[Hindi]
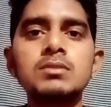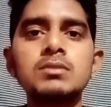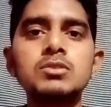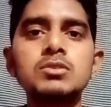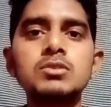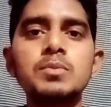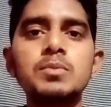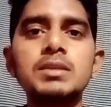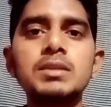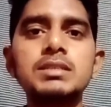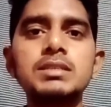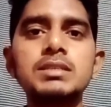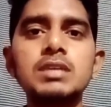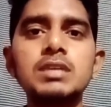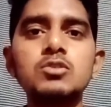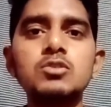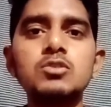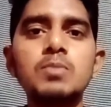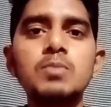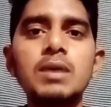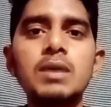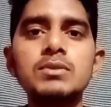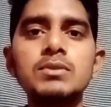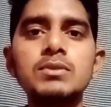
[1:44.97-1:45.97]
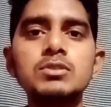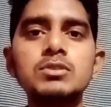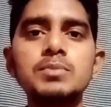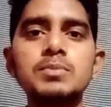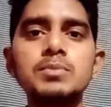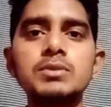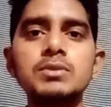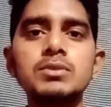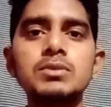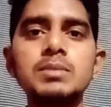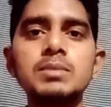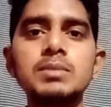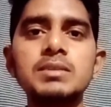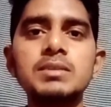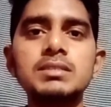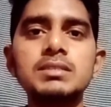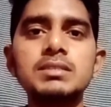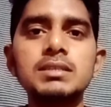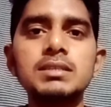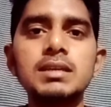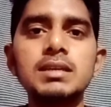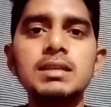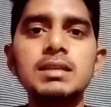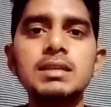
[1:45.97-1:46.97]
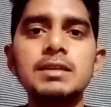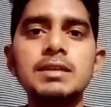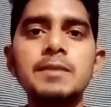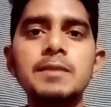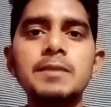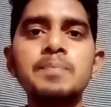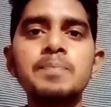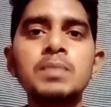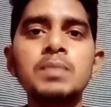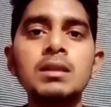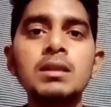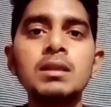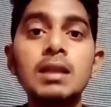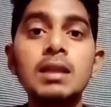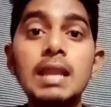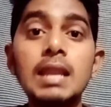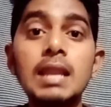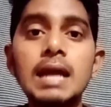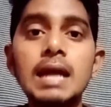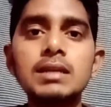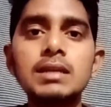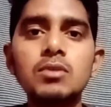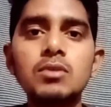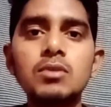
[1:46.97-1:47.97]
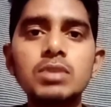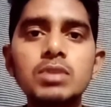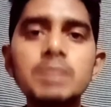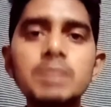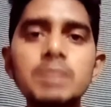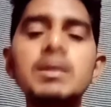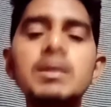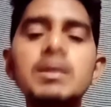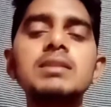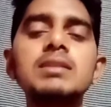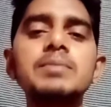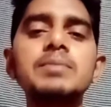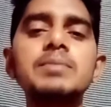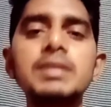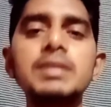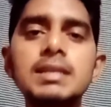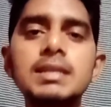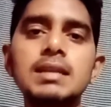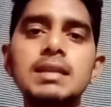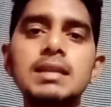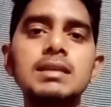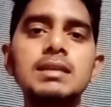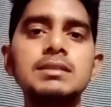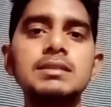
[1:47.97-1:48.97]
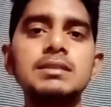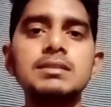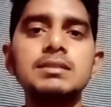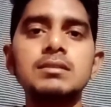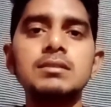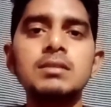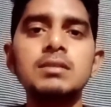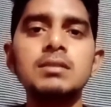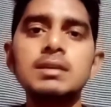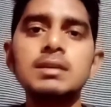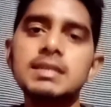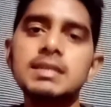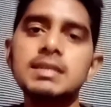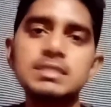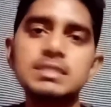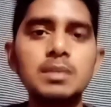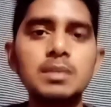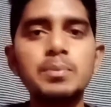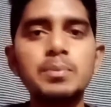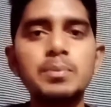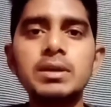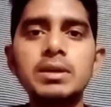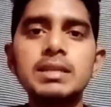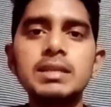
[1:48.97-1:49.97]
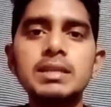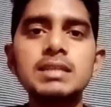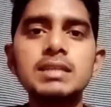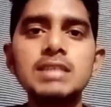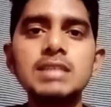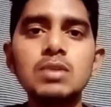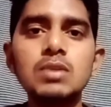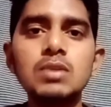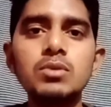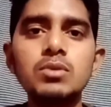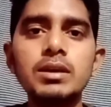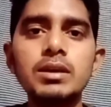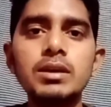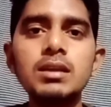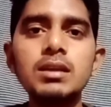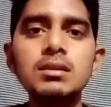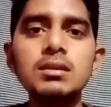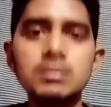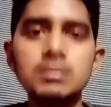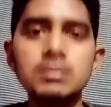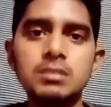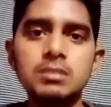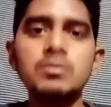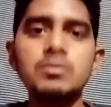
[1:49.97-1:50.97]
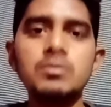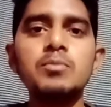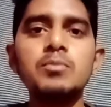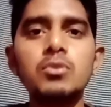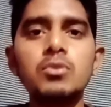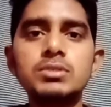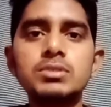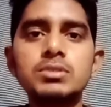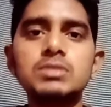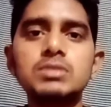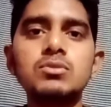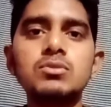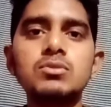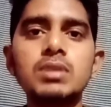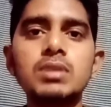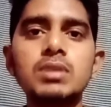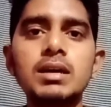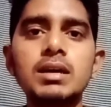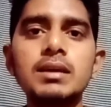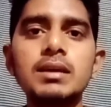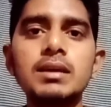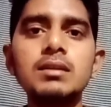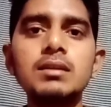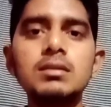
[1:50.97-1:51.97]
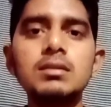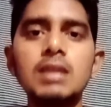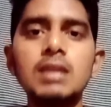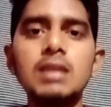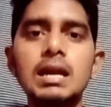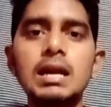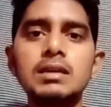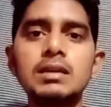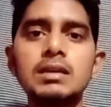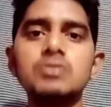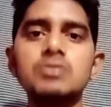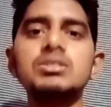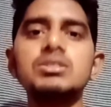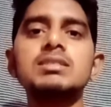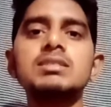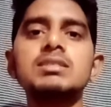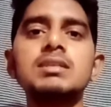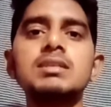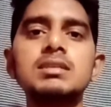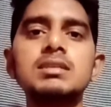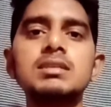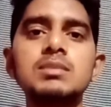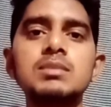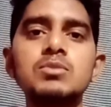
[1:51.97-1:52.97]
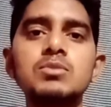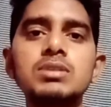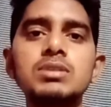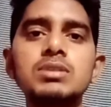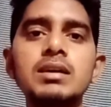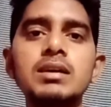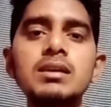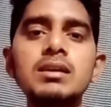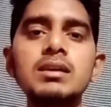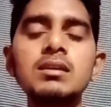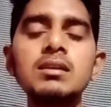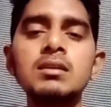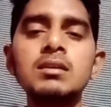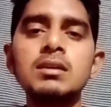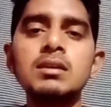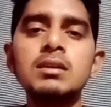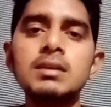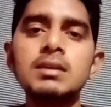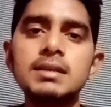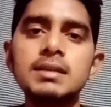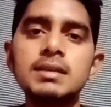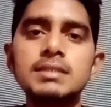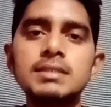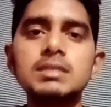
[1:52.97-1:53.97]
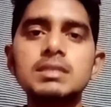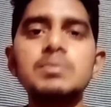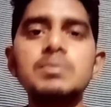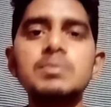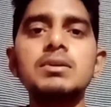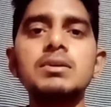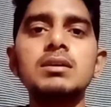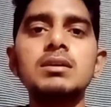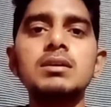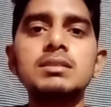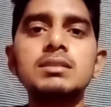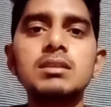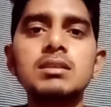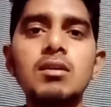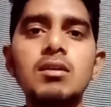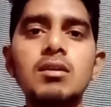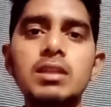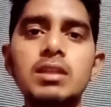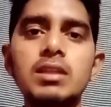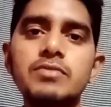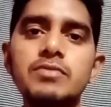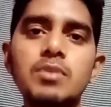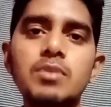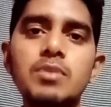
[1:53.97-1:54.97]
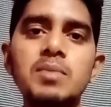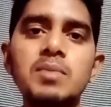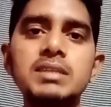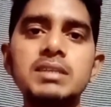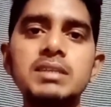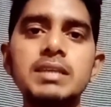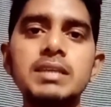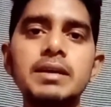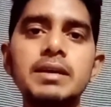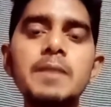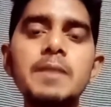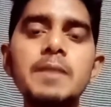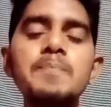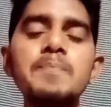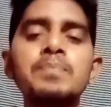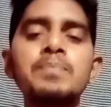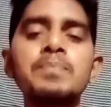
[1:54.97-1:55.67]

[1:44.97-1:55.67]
जो परीक्षा जो बावन सौ पदों की भर्ती निकली है लॉकडाउन के बाद अभी निकलेगी इसका प्रक्रिया चालू है प्रोसेस हो रहा है लॉकडाउन जैसे ख़त्म होता है इसकी इसका ऑनलाइन फॉर्म आ जाएगा